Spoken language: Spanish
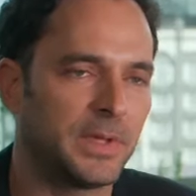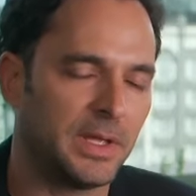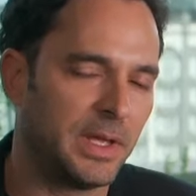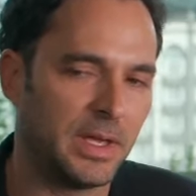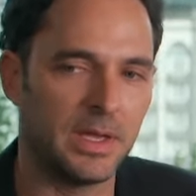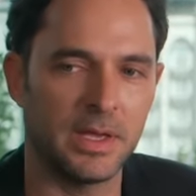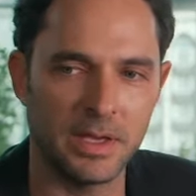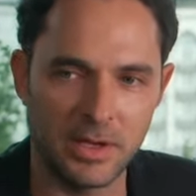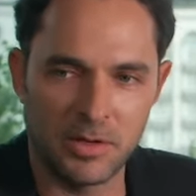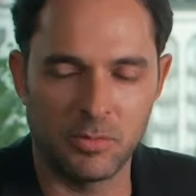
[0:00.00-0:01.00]

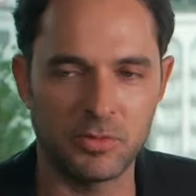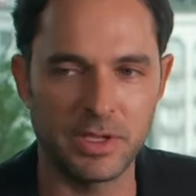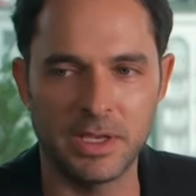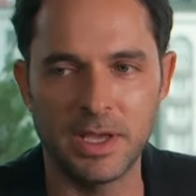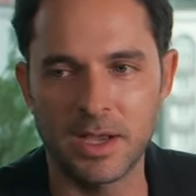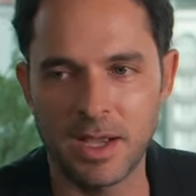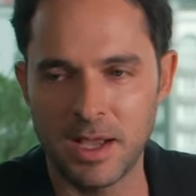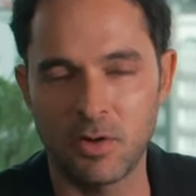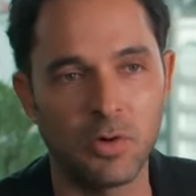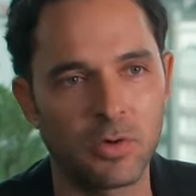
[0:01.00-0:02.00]
eh, como se diría
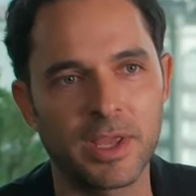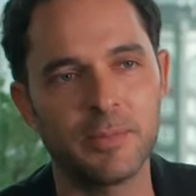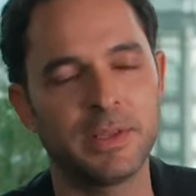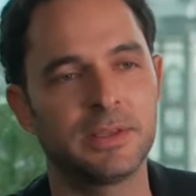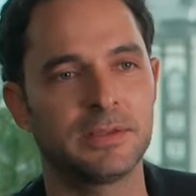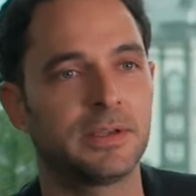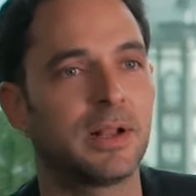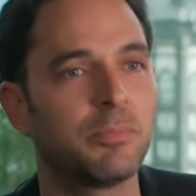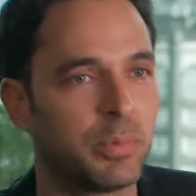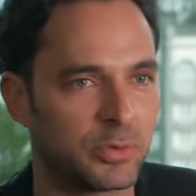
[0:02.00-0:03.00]
acá coloquialmente, ese
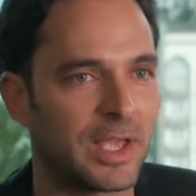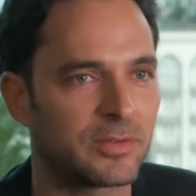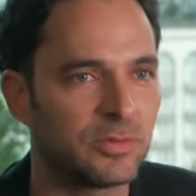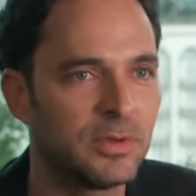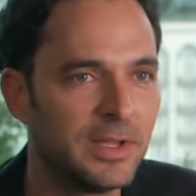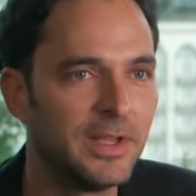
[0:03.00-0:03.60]
gran putazo.